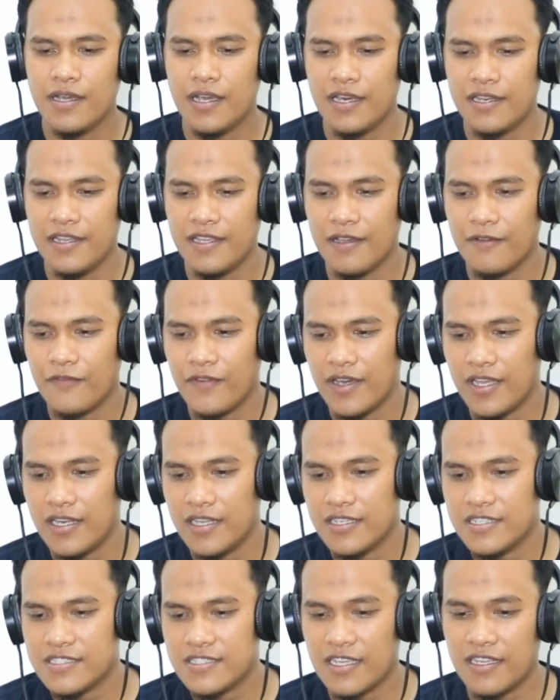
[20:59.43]
ada yang
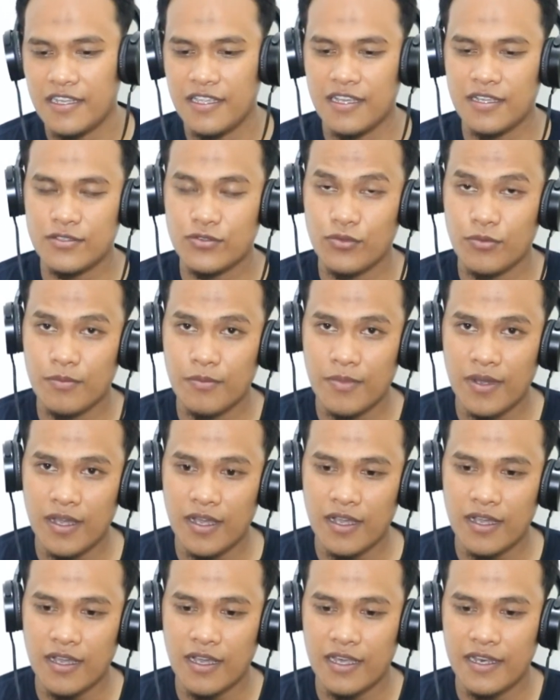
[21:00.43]
falas ada yang
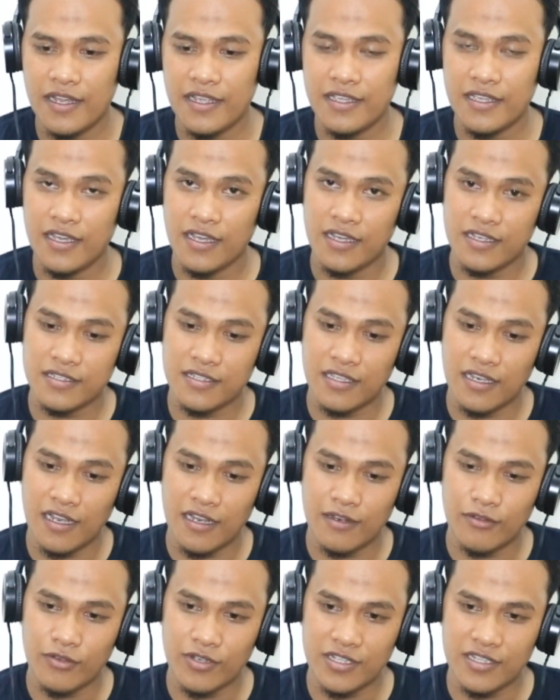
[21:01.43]
sumbang ada yang
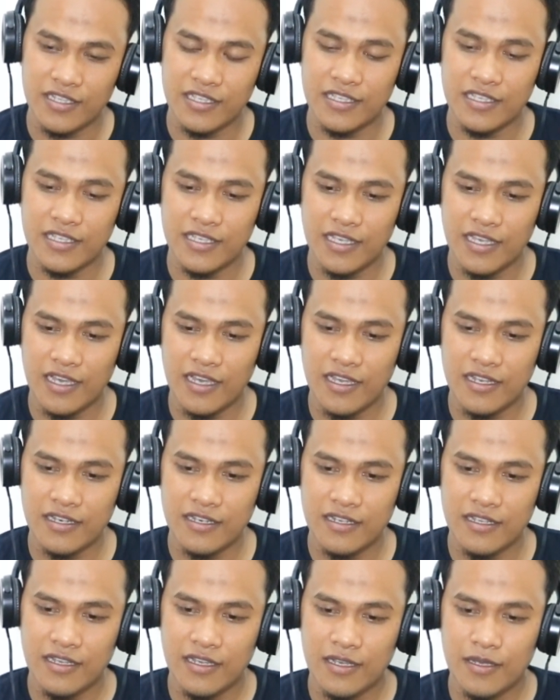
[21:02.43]
terlalu ketinggian